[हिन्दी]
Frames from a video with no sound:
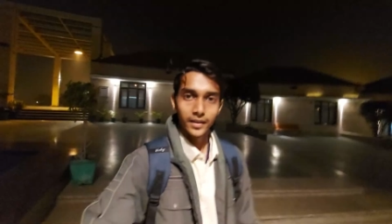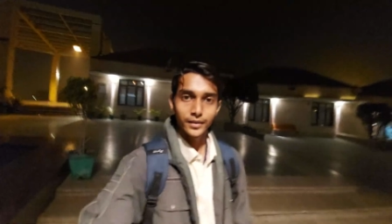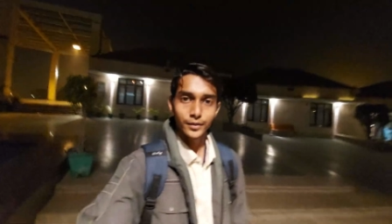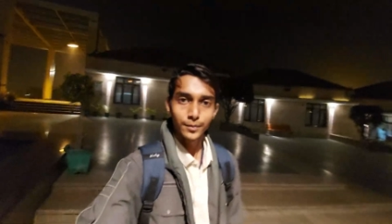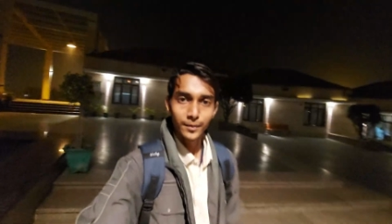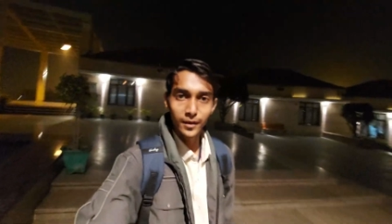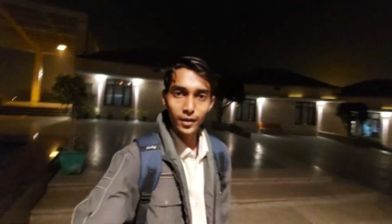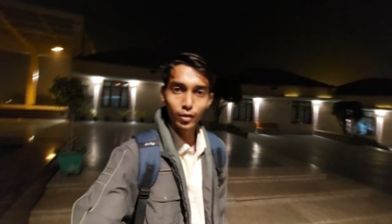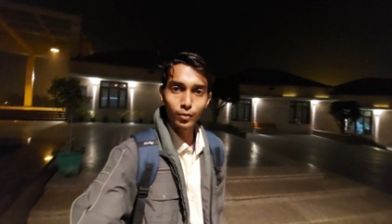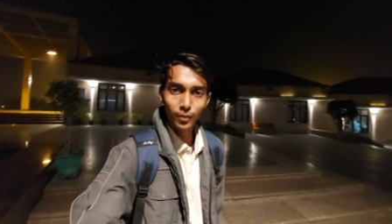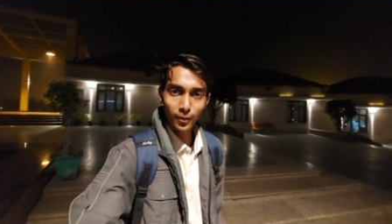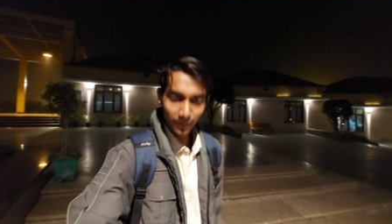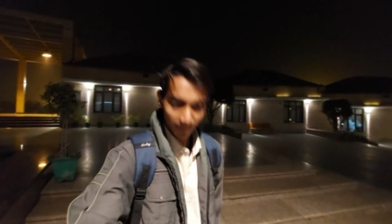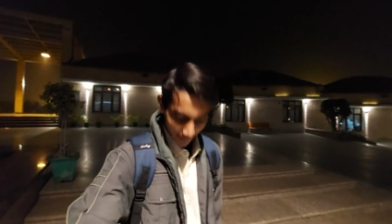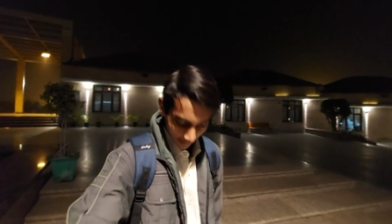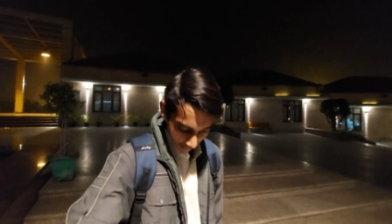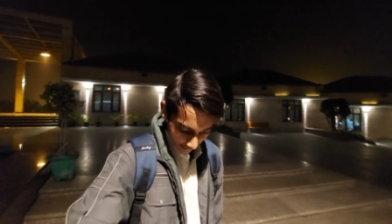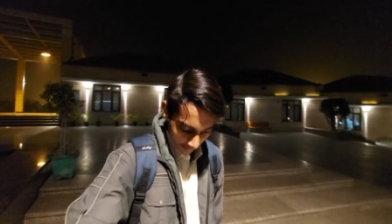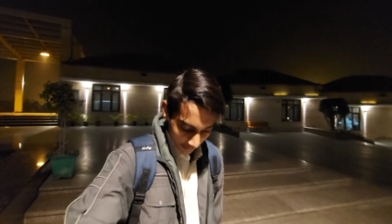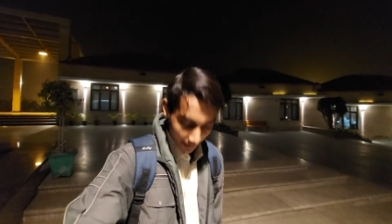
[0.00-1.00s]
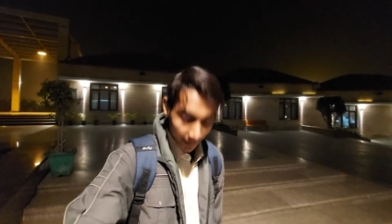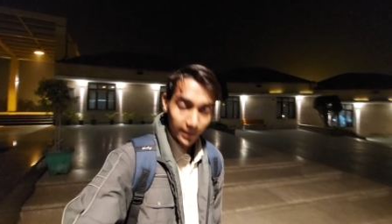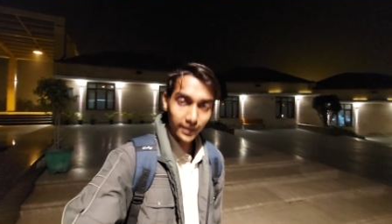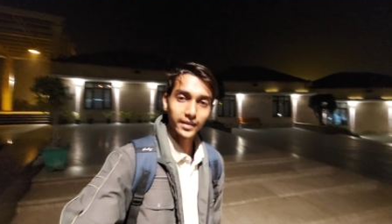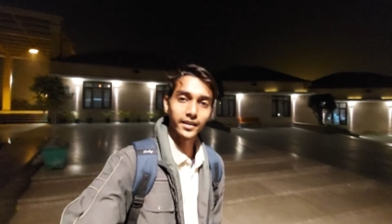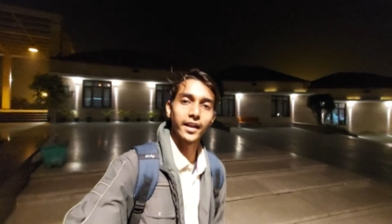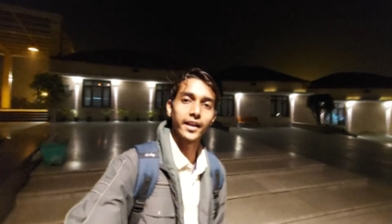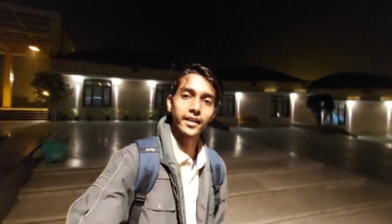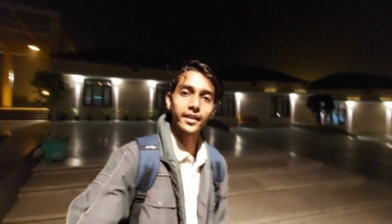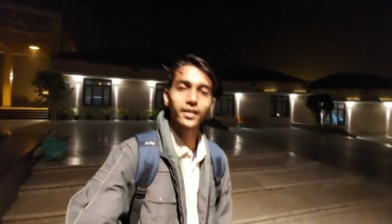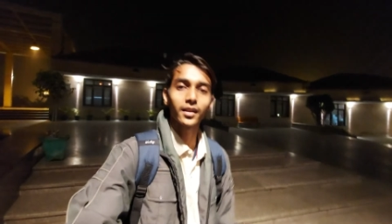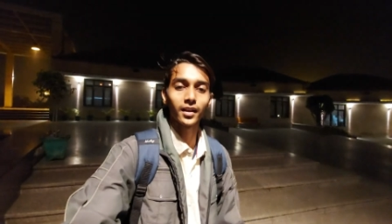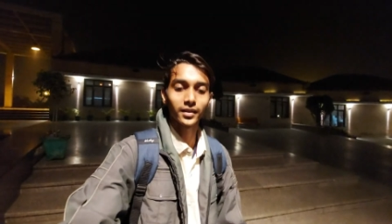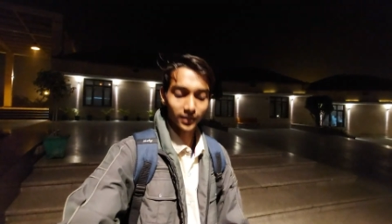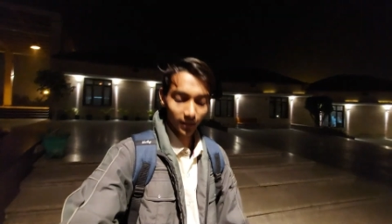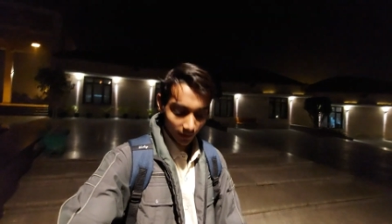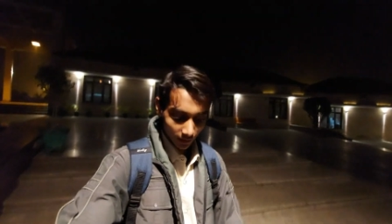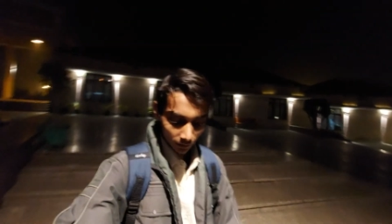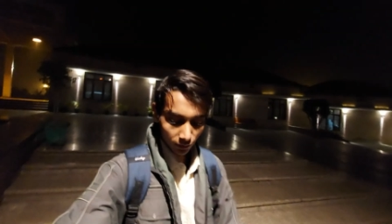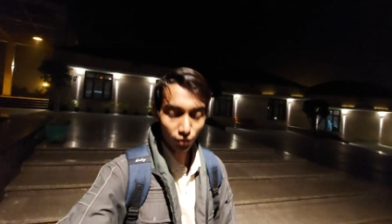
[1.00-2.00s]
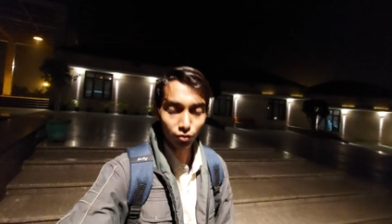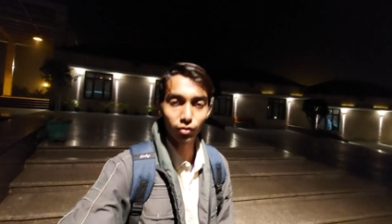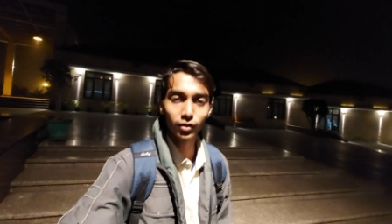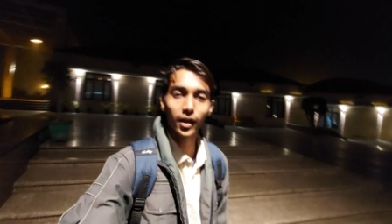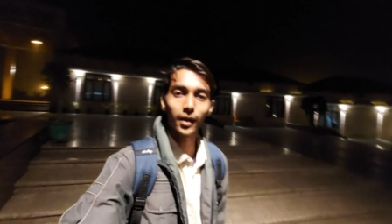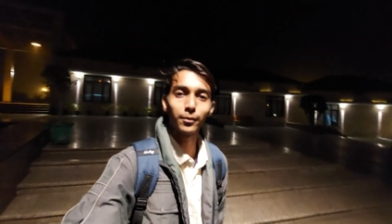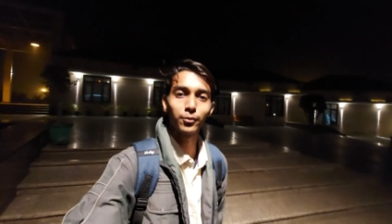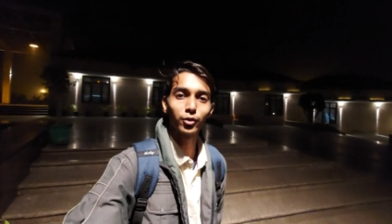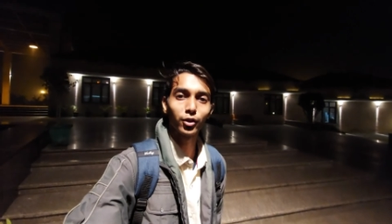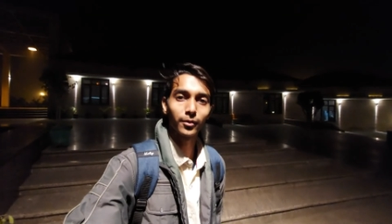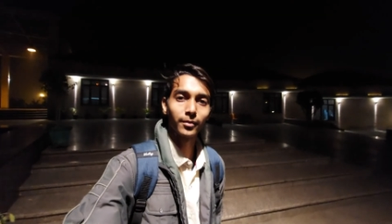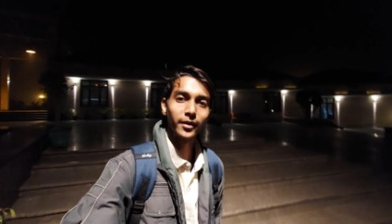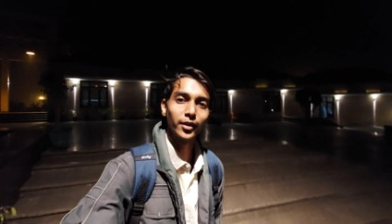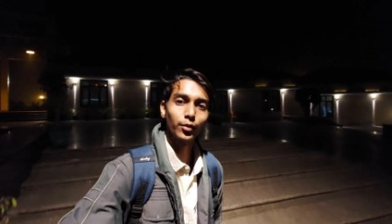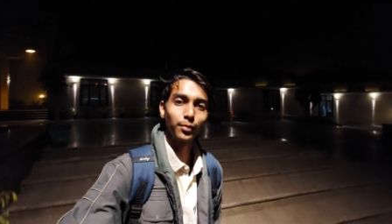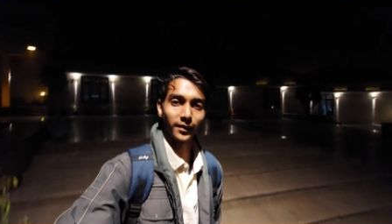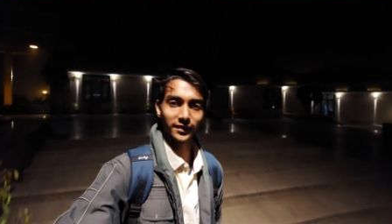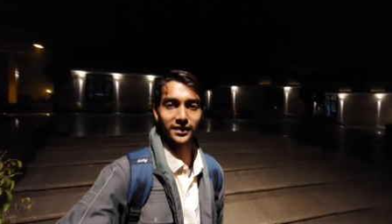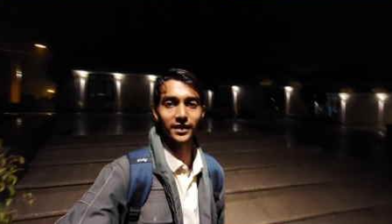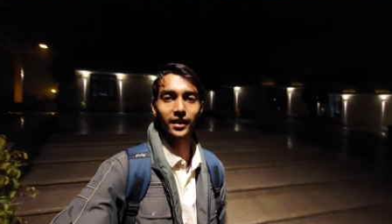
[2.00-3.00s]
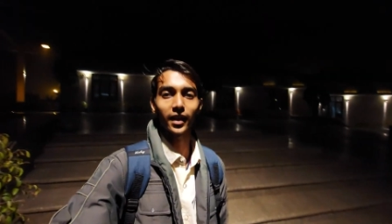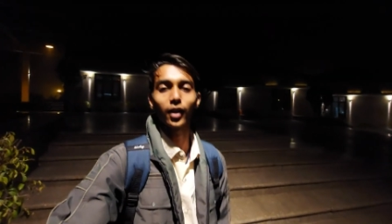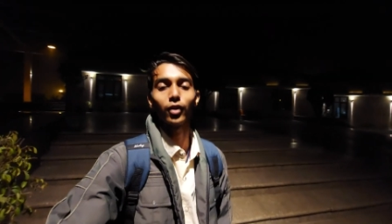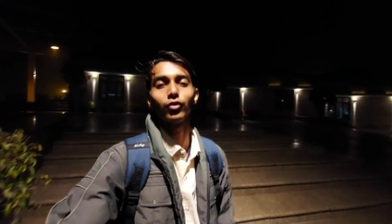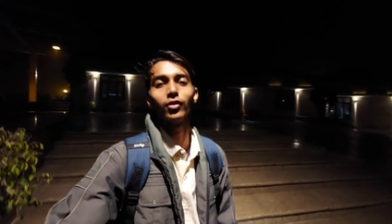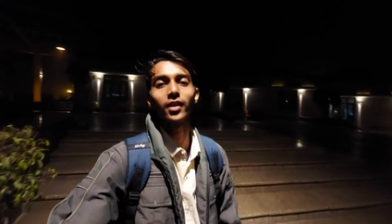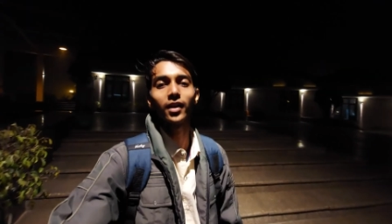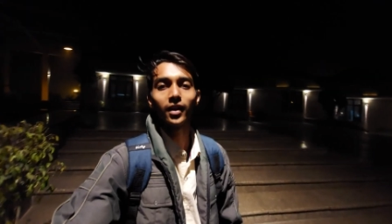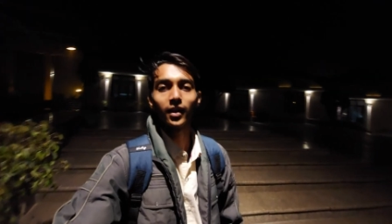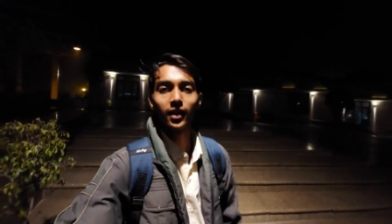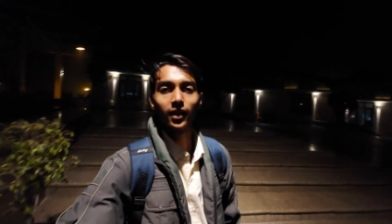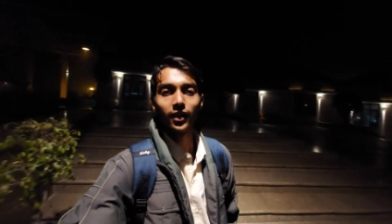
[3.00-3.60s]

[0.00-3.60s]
इस वीडियो में फ़िलहाल के लिए इतना ही आशा करता हूँ कि आपको ये वीडियो पसंद आया होगा